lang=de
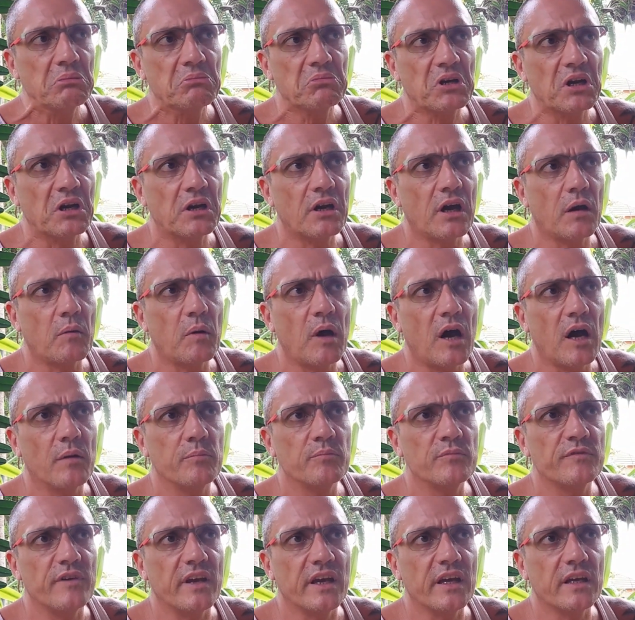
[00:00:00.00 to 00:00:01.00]
kann am
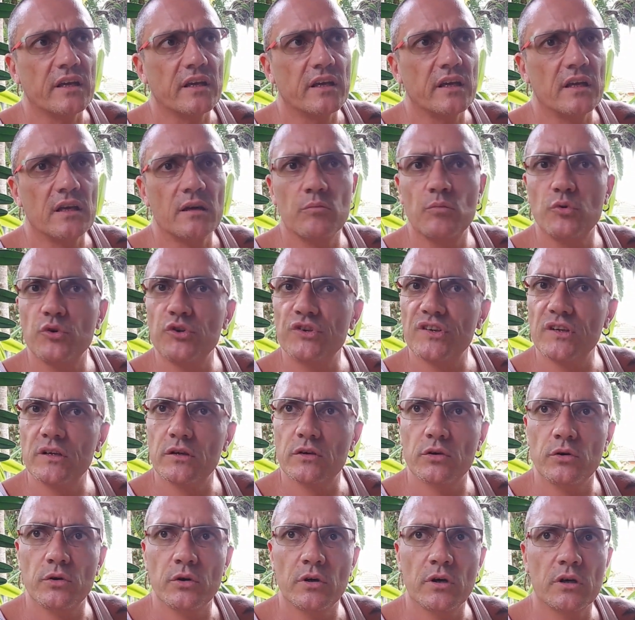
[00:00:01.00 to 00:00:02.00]
Abend weggehen,
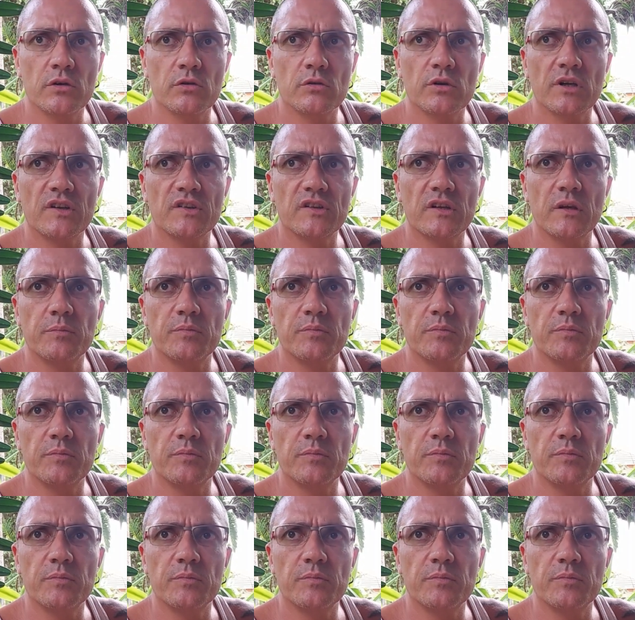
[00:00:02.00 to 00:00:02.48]
Musik hören oder es